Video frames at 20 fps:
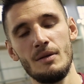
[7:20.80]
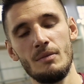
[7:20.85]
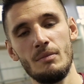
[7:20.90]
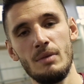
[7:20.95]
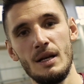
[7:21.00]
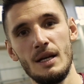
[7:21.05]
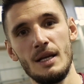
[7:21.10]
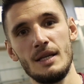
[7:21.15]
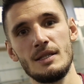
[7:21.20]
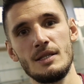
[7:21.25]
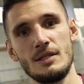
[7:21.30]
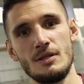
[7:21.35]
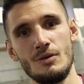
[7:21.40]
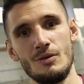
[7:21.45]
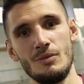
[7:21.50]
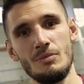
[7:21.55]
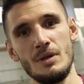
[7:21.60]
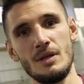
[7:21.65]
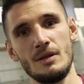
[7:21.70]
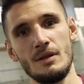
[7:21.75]
Болейте за
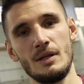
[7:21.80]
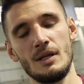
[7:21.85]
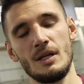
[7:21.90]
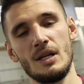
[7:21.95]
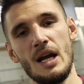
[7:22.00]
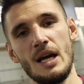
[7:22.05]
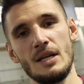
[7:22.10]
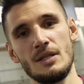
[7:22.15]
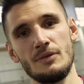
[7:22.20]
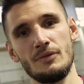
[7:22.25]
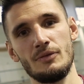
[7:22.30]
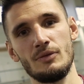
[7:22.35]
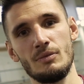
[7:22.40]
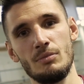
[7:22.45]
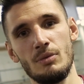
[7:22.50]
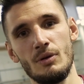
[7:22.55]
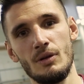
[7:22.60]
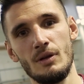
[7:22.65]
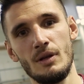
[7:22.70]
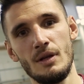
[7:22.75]
Рубин, играйте в
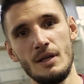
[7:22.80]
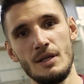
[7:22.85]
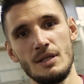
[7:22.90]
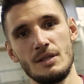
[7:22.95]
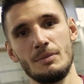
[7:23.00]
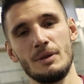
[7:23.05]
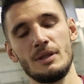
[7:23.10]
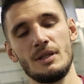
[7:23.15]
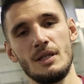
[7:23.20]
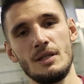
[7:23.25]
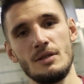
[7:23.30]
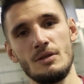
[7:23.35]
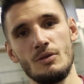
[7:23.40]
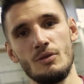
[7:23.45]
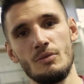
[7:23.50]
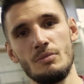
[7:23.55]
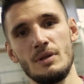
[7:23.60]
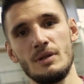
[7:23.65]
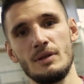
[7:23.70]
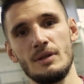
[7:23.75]
футбол, смотрите
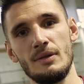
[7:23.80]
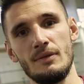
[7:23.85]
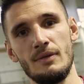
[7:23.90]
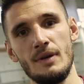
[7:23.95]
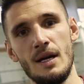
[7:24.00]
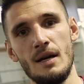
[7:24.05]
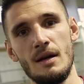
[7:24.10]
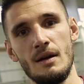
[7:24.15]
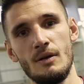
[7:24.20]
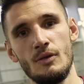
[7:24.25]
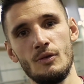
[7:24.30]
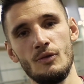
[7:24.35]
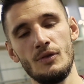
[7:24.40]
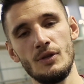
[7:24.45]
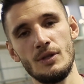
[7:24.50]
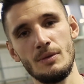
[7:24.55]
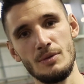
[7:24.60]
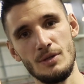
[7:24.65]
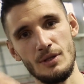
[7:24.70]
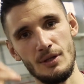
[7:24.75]
Рубин ТВ,
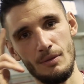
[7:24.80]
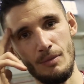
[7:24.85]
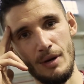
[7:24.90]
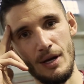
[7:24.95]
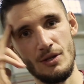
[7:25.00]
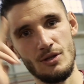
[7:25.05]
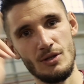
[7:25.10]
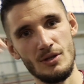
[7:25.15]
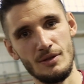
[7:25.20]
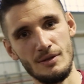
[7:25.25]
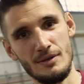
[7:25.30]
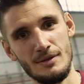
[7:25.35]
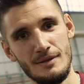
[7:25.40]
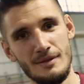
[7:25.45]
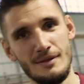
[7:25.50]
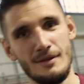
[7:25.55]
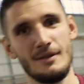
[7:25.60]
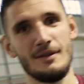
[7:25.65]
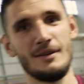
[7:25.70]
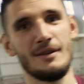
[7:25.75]
увидимся на матче.
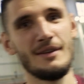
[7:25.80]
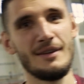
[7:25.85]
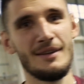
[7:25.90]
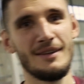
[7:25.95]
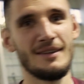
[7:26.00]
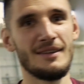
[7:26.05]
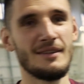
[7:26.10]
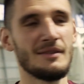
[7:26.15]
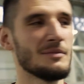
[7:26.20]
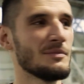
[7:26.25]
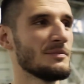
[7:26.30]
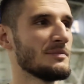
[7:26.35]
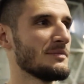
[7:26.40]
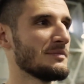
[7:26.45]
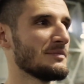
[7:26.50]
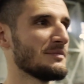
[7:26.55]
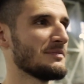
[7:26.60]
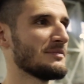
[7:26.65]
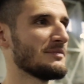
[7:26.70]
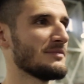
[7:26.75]
По-моему,
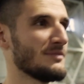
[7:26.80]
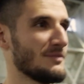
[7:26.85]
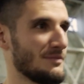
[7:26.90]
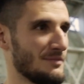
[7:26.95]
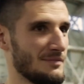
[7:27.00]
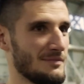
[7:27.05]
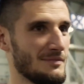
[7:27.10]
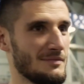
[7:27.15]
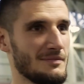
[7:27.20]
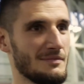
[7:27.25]
хорошо было.